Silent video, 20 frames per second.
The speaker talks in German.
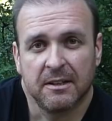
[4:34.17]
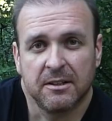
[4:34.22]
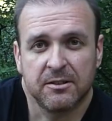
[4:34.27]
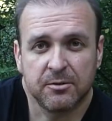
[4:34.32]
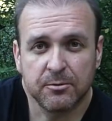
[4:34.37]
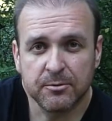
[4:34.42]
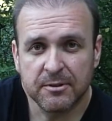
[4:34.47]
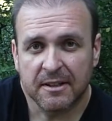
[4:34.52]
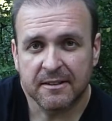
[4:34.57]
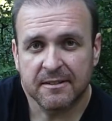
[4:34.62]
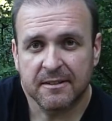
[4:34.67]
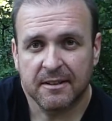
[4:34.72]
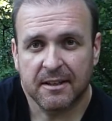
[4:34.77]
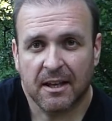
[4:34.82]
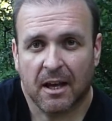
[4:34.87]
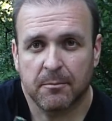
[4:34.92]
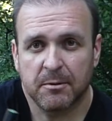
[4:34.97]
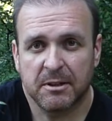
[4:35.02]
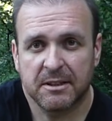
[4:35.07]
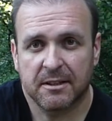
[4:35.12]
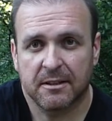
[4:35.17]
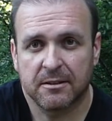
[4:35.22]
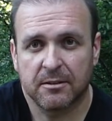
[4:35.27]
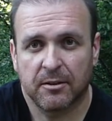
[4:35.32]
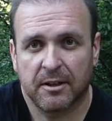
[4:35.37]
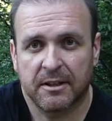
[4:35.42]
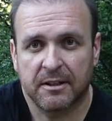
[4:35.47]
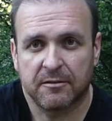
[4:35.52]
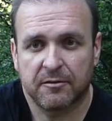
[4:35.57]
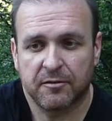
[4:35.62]
Zusätzlich habe ich dann
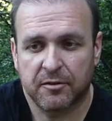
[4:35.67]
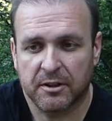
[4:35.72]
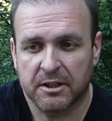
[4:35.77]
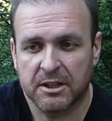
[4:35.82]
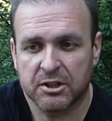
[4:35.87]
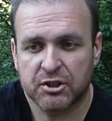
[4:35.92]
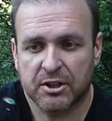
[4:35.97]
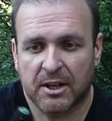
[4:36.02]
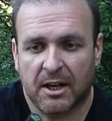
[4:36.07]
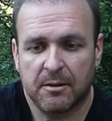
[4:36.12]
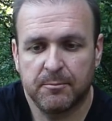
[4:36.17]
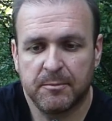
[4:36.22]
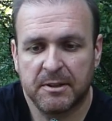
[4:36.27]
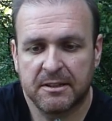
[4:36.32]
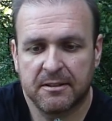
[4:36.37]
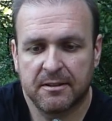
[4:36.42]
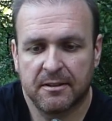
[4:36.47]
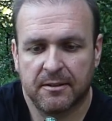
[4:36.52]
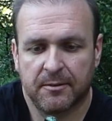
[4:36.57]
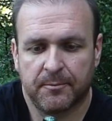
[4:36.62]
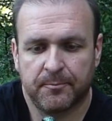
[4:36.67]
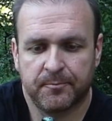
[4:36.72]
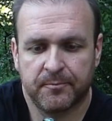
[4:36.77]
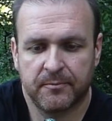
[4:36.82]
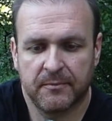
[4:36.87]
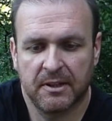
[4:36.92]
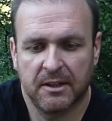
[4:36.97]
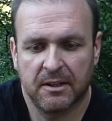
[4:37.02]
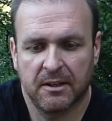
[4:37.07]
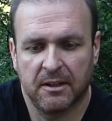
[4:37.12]
noch einen Feuerstahl mit.
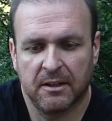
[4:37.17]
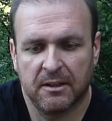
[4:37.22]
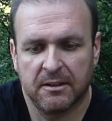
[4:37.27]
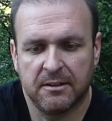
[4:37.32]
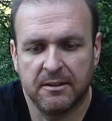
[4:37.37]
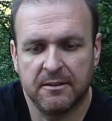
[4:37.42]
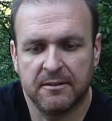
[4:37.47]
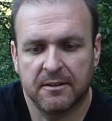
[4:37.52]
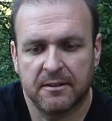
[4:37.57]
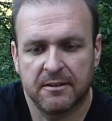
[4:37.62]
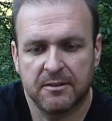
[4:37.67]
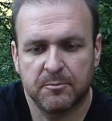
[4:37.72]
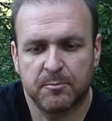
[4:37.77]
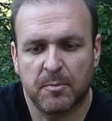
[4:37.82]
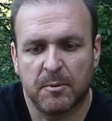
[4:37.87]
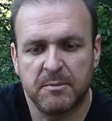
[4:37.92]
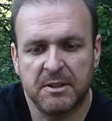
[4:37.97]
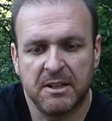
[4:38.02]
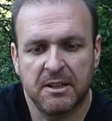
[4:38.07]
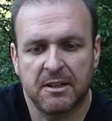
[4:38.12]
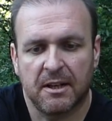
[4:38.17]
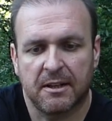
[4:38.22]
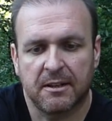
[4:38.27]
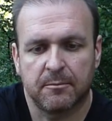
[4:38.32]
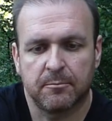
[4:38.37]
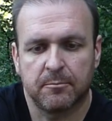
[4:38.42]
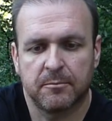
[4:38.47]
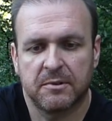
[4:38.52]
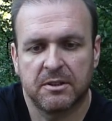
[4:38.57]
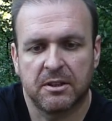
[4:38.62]
Dieser ist bei mir in
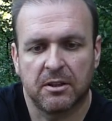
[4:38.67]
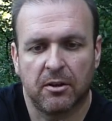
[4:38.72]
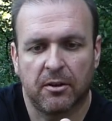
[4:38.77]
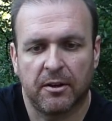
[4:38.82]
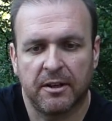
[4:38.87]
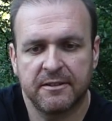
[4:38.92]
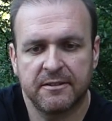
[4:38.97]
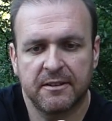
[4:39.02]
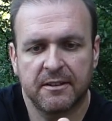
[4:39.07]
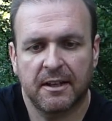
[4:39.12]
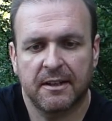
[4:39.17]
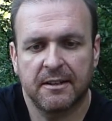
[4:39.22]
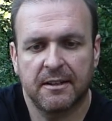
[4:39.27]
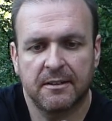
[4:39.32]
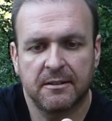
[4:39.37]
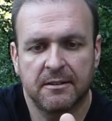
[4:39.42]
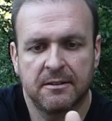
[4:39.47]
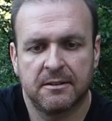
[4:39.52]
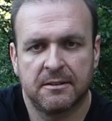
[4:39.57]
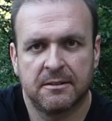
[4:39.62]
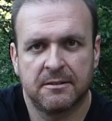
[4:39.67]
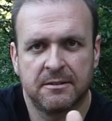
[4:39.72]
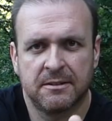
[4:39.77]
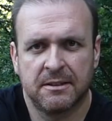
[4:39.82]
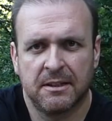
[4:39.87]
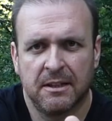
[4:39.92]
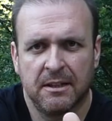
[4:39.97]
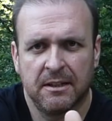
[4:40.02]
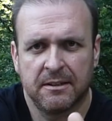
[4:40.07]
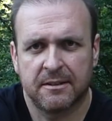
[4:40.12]
einem Gehäuse drinnen.
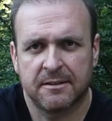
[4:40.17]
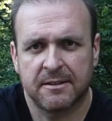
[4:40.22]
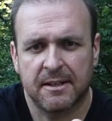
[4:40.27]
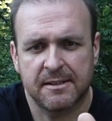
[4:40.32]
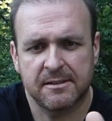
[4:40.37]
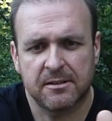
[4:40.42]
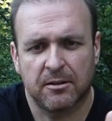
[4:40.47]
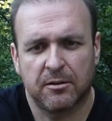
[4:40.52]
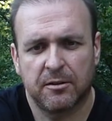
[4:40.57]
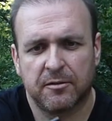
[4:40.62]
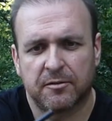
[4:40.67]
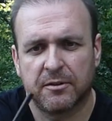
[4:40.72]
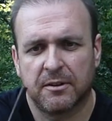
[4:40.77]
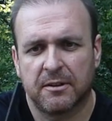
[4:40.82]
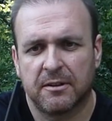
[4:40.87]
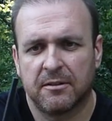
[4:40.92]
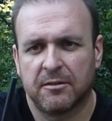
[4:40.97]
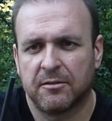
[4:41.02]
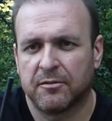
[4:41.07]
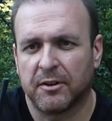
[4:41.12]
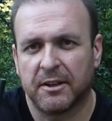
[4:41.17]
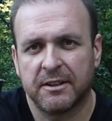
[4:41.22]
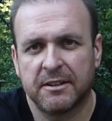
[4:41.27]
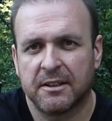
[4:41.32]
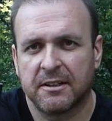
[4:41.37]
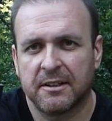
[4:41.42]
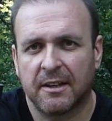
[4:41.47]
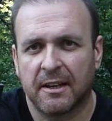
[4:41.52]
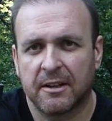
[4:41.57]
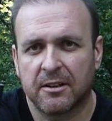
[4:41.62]
Das heißt auch vor
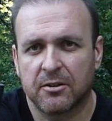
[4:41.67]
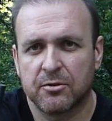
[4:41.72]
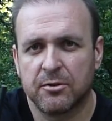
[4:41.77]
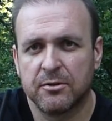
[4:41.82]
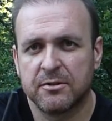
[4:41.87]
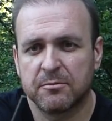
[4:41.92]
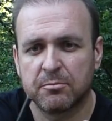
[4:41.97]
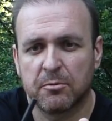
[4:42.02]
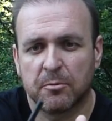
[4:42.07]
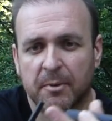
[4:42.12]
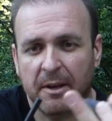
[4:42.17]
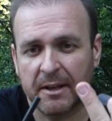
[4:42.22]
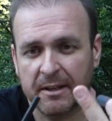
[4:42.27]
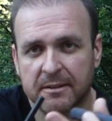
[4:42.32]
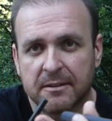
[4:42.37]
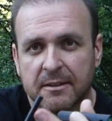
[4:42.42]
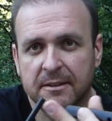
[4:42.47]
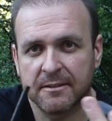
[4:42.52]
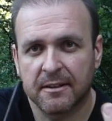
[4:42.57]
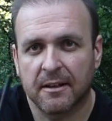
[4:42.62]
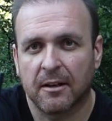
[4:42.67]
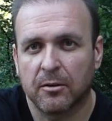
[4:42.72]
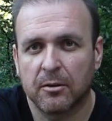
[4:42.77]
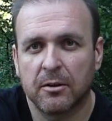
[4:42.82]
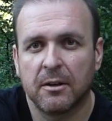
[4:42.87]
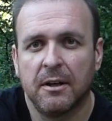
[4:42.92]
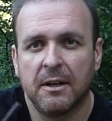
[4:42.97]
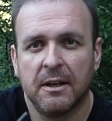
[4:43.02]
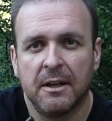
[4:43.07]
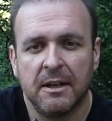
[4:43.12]
Feuchtigkeit geschützt, wobei dieser
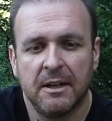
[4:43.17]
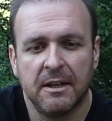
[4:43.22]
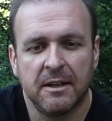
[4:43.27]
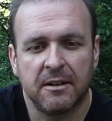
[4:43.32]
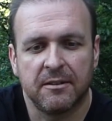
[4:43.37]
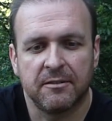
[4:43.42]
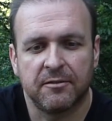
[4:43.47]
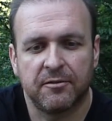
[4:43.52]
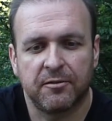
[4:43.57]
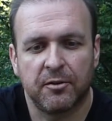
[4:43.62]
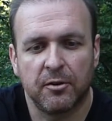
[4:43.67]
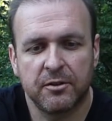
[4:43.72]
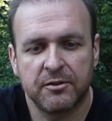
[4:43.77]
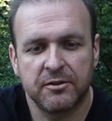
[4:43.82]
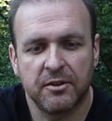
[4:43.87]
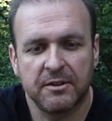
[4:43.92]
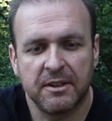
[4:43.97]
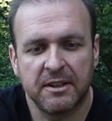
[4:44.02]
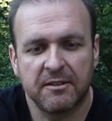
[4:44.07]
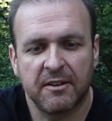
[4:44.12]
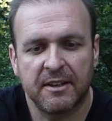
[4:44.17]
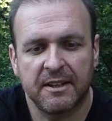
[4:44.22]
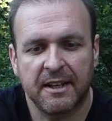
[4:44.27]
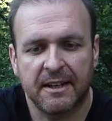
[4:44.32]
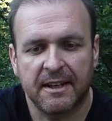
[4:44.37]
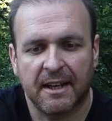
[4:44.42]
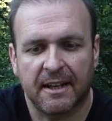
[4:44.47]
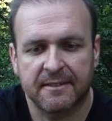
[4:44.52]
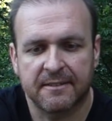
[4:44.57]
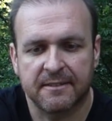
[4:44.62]
auch funktioniert, wenn er
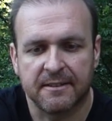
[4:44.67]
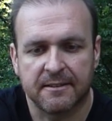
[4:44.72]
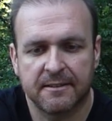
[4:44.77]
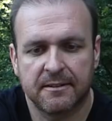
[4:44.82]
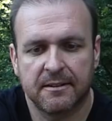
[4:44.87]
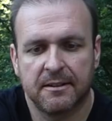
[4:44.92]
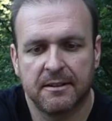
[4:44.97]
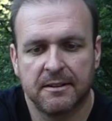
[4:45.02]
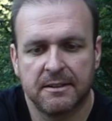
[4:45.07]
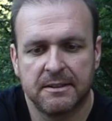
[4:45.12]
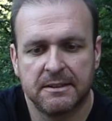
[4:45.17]
nass ist.